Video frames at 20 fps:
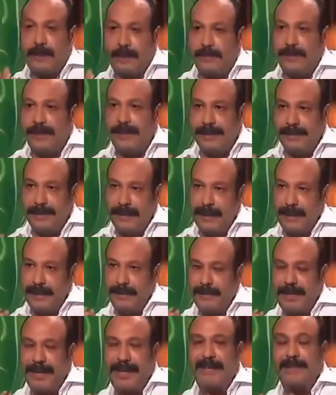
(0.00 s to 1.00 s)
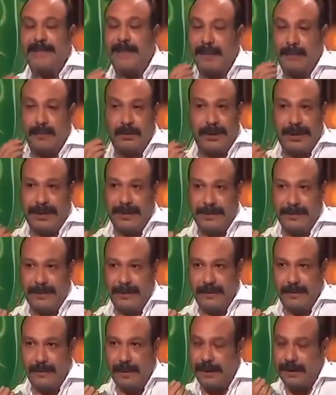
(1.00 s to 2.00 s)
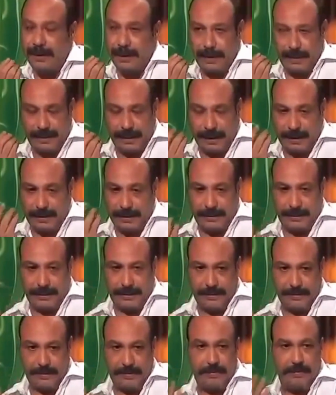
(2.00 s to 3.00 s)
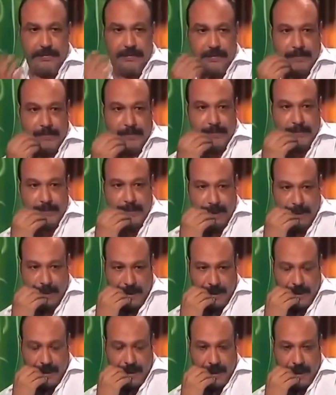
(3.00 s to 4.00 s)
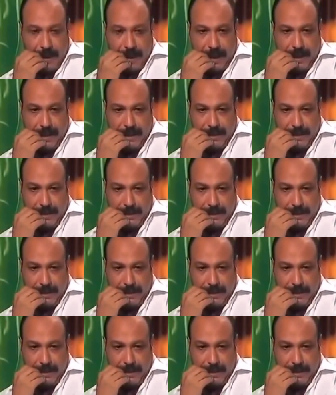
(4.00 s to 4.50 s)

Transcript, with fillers: اللي ربنا اداها لي امكانيات محدوده جدا وانا يعني اه يعني طب